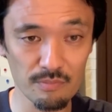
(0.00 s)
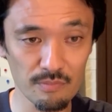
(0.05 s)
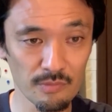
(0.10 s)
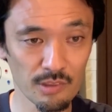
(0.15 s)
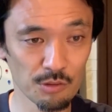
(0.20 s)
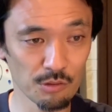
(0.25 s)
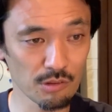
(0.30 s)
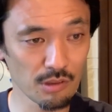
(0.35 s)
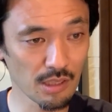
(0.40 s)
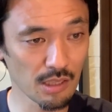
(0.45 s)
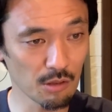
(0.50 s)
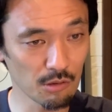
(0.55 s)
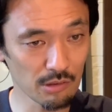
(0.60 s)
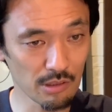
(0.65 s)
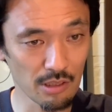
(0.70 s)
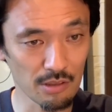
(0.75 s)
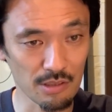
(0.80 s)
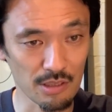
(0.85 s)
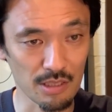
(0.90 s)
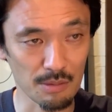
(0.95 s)
そこから
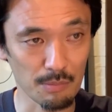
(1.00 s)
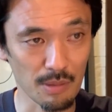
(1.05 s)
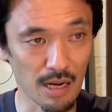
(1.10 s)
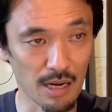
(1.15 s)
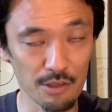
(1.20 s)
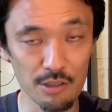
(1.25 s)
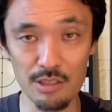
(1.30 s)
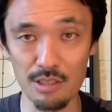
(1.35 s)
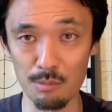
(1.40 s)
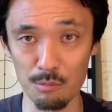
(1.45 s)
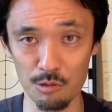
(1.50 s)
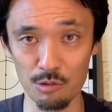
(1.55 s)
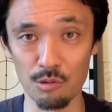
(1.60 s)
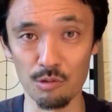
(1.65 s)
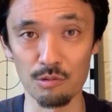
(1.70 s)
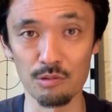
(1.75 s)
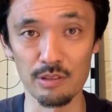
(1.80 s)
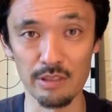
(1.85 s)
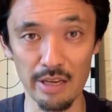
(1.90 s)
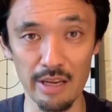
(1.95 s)
ホテルに、まあ、歩いて戻
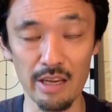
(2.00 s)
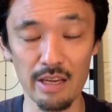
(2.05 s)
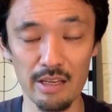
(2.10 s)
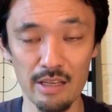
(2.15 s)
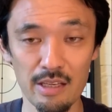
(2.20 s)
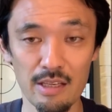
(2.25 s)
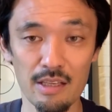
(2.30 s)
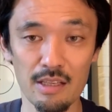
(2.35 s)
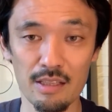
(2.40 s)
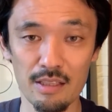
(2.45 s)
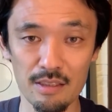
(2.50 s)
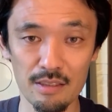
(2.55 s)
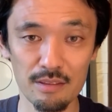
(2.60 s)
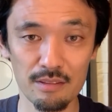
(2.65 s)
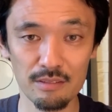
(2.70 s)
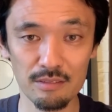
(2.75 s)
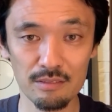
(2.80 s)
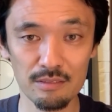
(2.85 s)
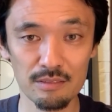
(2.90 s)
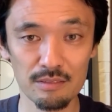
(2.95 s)
るんで
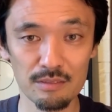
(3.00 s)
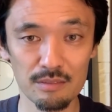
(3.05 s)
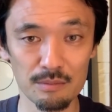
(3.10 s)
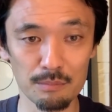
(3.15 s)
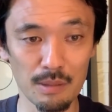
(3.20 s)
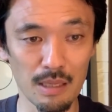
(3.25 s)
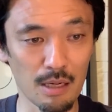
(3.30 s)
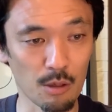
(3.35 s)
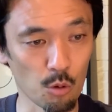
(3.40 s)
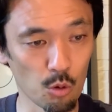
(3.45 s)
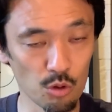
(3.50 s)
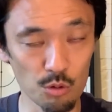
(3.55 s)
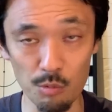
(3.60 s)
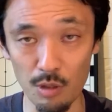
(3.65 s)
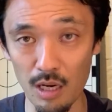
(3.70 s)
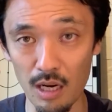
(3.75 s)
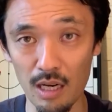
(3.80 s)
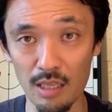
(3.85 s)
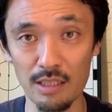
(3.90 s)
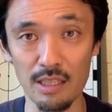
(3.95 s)
まあ5分
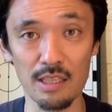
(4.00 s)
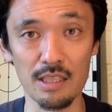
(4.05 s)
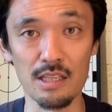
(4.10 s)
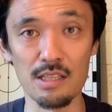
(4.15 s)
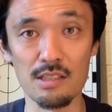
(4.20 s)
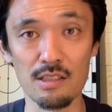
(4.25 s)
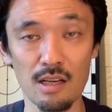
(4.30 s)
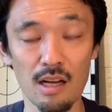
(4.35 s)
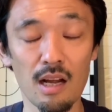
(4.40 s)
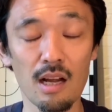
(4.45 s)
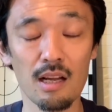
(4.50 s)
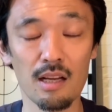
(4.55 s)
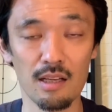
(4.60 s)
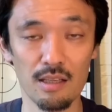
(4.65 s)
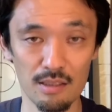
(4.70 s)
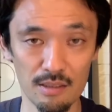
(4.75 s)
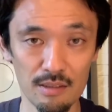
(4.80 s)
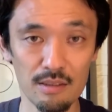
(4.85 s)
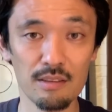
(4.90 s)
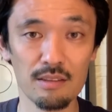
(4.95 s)
もかかんないんですが
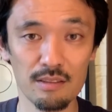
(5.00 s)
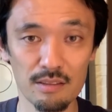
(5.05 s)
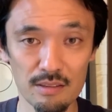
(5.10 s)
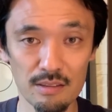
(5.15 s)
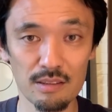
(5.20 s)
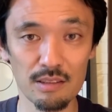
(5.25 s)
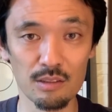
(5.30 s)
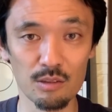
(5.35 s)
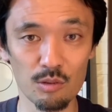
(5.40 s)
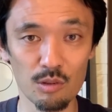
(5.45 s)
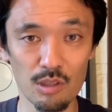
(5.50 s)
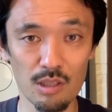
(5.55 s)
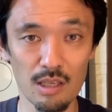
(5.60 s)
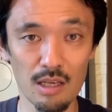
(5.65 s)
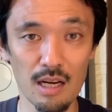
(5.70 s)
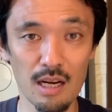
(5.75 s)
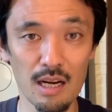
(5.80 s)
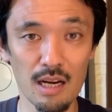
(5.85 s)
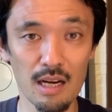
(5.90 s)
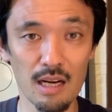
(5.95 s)
でそれか
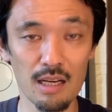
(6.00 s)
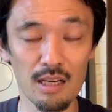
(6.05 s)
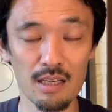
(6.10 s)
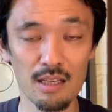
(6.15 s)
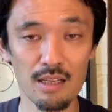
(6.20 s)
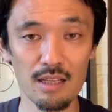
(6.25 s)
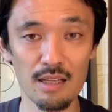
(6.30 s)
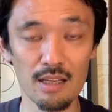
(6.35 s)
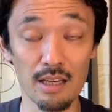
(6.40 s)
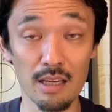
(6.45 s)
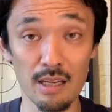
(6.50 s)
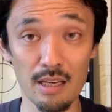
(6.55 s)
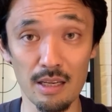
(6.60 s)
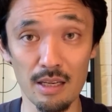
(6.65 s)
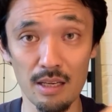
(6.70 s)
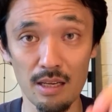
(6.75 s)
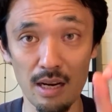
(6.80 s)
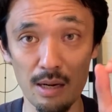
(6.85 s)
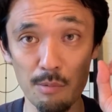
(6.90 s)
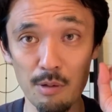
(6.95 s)
ら、
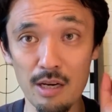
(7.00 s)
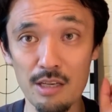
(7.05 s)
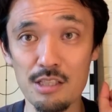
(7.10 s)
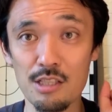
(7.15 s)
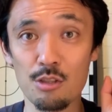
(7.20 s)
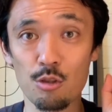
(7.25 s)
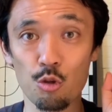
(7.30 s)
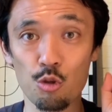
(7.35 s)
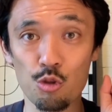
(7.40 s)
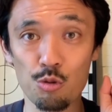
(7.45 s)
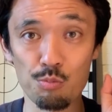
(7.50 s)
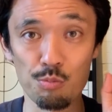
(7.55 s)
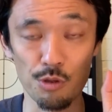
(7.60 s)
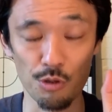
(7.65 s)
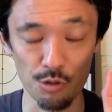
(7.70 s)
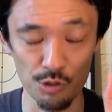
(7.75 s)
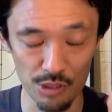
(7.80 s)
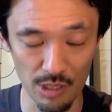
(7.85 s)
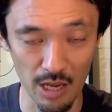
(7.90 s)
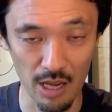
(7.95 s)
えー、ライブ配信の準
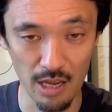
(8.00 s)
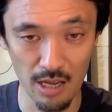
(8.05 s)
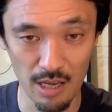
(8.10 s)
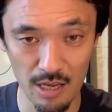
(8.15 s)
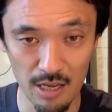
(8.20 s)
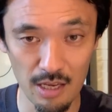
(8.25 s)
備をして